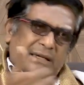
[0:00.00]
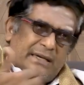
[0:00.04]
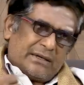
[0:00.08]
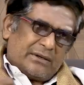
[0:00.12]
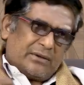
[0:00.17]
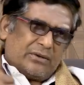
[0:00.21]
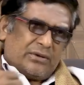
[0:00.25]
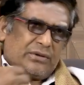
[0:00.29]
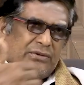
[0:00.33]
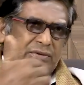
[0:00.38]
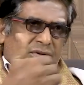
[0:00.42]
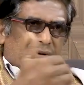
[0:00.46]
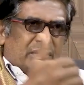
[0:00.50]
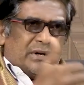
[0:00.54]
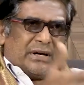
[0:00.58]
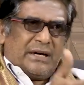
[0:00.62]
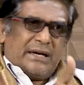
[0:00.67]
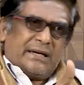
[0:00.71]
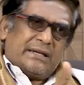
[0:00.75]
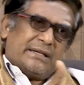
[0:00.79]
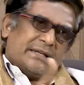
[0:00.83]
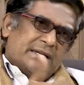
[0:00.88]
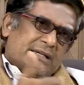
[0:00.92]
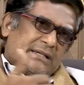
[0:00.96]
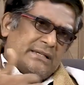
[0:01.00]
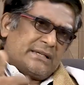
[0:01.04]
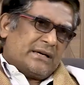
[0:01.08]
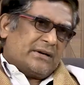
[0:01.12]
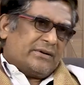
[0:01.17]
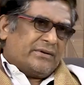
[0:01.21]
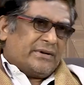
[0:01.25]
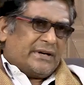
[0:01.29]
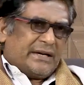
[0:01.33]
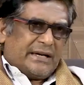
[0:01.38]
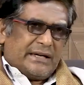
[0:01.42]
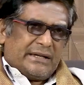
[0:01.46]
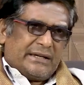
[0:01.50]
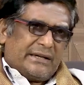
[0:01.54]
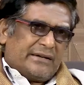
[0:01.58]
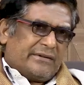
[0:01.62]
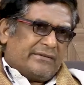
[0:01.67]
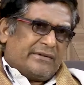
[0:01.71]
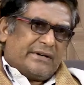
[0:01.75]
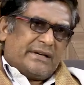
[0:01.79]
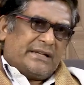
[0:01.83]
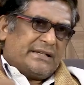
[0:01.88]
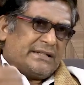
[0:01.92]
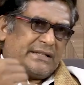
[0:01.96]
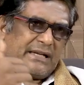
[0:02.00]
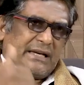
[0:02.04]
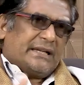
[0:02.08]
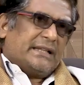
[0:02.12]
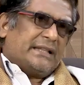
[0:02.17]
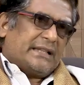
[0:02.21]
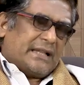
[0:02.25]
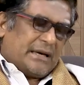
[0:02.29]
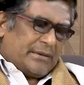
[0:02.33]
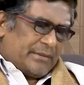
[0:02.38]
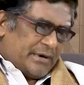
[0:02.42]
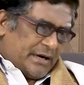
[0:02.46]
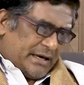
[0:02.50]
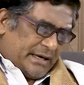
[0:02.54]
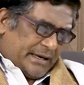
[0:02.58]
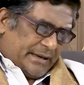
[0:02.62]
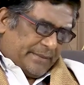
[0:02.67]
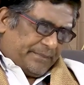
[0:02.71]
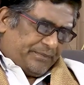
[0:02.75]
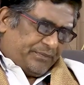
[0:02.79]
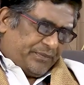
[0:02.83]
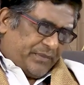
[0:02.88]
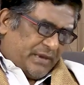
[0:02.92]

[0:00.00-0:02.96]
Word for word: ఎక్కడ ఒక చోట అడ్జస్ట్ చేయడం అనేటటువంటిది జరిగిందనమాట